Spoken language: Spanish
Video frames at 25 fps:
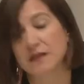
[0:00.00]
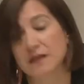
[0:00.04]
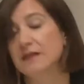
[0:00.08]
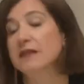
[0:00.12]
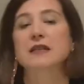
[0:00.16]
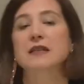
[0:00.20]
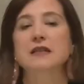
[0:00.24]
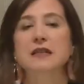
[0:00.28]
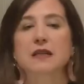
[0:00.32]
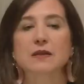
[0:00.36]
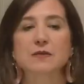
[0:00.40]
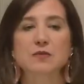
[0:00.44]

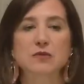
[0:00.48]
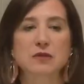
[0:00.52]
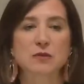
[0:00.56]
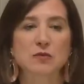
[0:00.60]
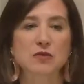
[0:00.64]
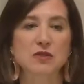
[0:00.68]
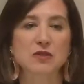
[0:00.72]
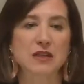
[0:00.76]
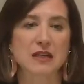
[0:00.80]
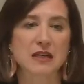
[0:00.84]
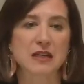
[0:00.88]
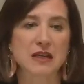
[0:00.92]
Ya les
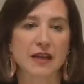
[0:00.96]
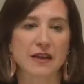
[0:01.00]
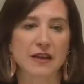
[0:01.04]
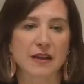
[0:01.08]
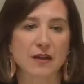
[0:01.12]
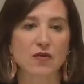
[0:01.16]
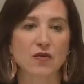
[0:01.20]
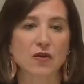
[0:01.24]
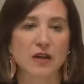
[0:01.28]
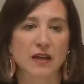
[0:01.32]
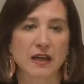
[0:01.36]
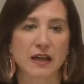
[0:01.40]
hemos
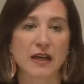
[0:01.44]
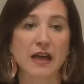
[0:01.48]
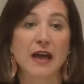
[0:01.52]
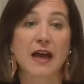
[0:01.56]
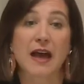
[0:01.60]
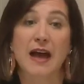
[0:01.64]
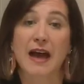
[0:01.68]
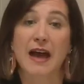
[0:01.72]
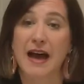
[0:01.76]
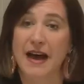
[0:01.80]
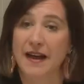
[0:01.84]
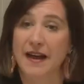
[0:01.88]
trasladado que
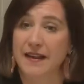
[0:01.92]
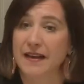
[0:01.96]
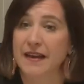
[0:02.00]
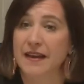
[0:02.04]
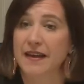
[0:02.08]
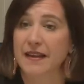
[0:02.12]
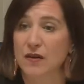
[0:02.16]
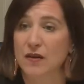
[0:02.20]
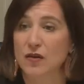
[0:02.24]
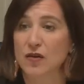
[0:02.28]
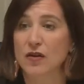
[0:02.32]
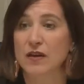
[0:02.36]
a
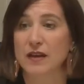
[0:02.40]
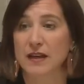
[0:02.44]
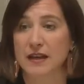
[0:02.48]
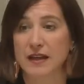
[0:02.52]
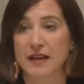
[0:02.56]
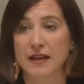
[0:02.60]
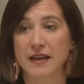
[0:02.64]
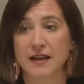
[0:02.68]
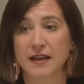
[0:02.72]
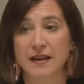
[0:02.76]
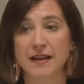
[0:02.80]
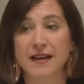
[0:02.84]
día de hoy
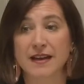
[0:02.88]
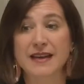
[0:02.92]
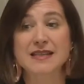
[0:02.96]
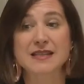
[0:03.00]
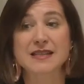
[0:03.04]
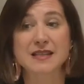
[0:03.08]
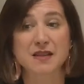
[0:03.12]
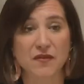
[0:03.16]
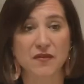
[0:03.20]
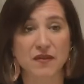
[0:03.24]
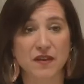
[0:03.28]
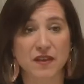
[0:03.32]
eh,
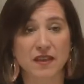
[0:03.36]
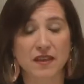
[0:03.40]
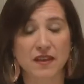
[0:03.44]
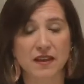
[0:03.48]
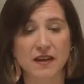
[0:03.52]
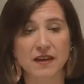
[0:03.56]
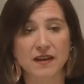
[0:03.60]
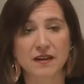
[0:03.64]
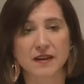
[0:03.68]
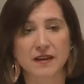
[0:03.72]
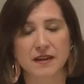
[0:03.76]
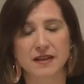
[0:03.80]
es
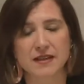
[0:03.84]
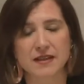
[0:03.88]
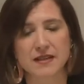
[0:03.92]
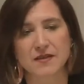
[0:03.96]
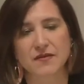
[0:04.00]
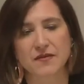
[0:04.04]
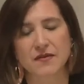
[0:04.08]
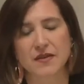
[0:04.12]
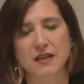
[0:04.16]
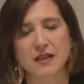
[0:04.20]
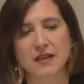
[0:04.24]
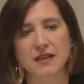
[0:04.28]
difícil, es
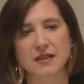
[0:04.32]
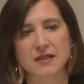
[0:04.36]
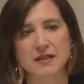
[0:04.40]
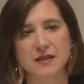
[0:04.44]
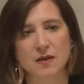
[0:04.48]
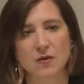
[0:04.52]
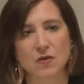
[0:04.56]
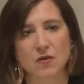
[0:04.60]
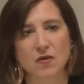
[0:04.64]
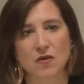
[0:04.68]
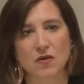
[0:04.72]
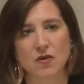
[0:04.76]
difícil,
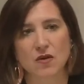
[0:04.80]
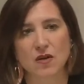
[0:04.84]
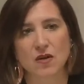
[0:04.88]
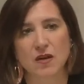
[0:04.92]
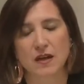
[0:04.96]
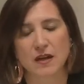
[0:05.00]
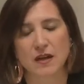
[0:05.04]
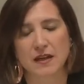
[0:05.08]
desde luego,